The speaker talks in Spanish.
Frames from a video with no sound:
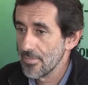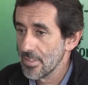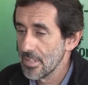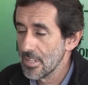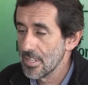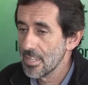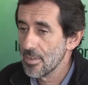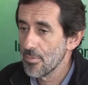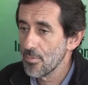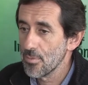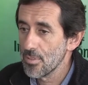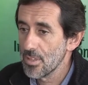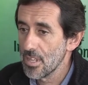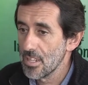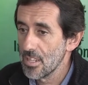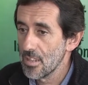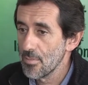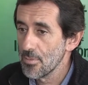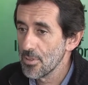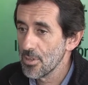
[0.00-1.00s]
el Día
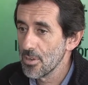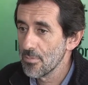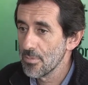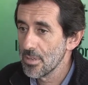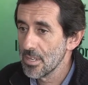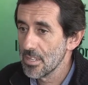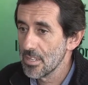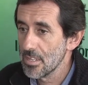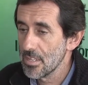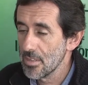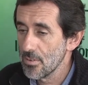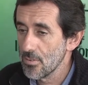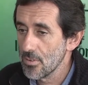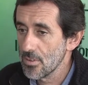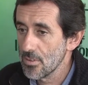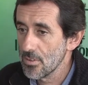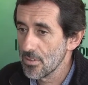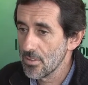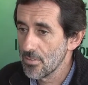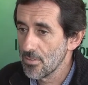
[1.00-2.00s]
Mundial del Medio Ambiente,
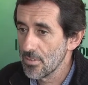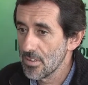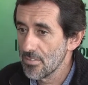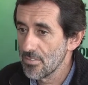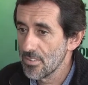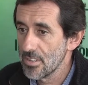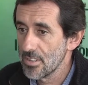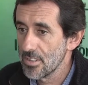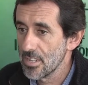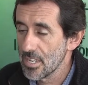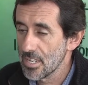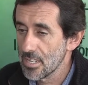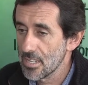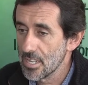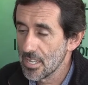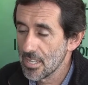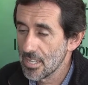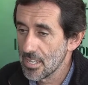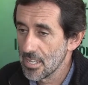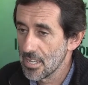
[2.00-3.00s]
bueno, y es una fecha que
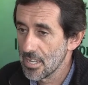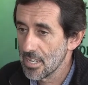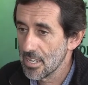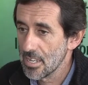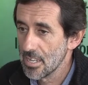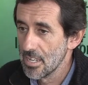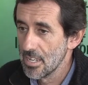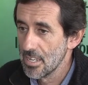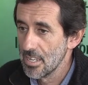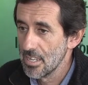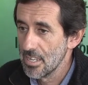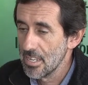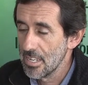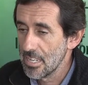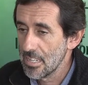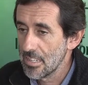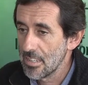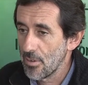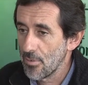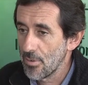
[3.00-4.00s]
ya está
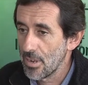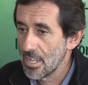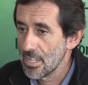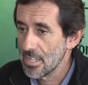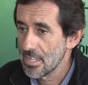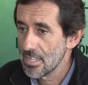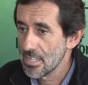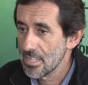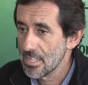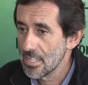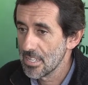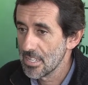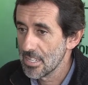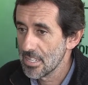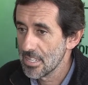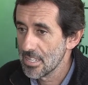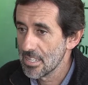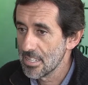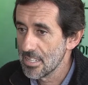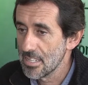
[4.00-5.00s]
instaurada
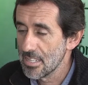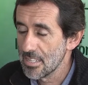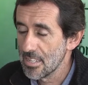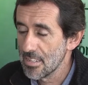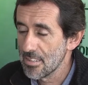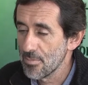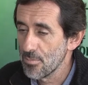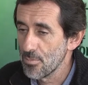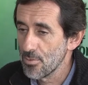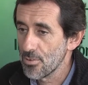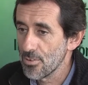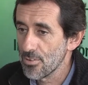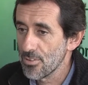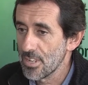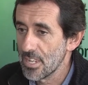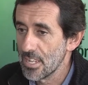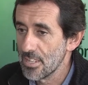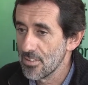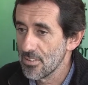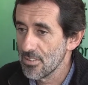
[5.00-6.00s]
desde, desde hace
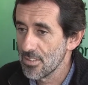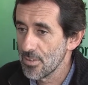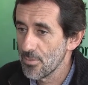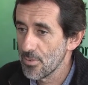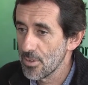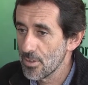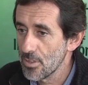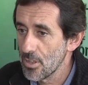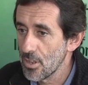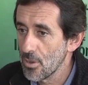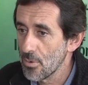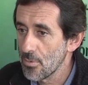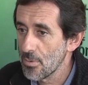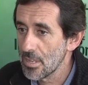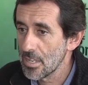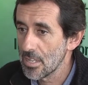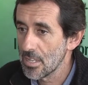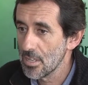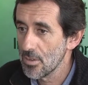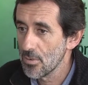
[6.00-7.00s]
muchos años y bueno, y el
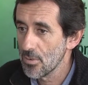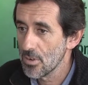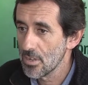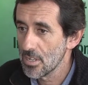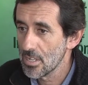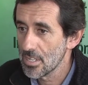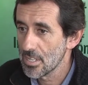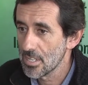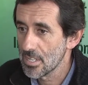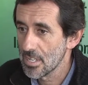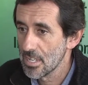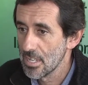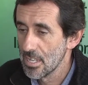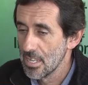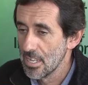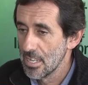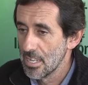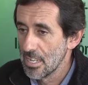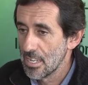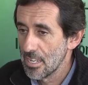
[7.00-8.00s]
objetivo es
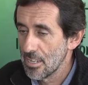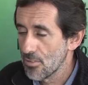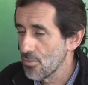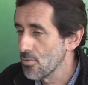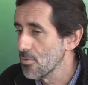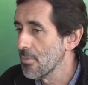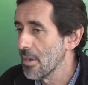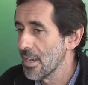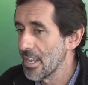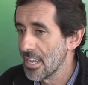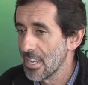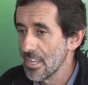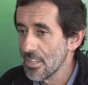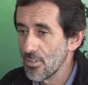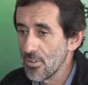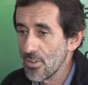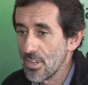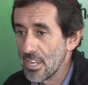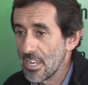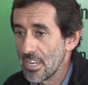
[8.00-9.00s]
es sumar a
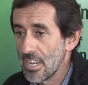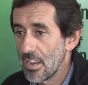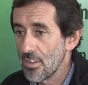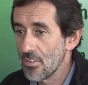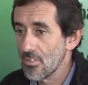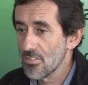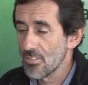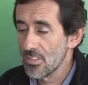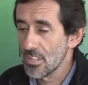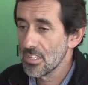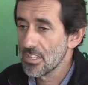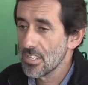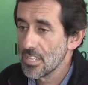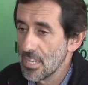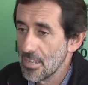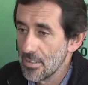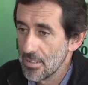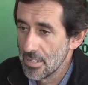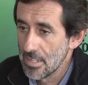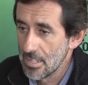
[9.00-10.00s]
esto de generar
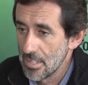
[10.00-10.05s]
conciencia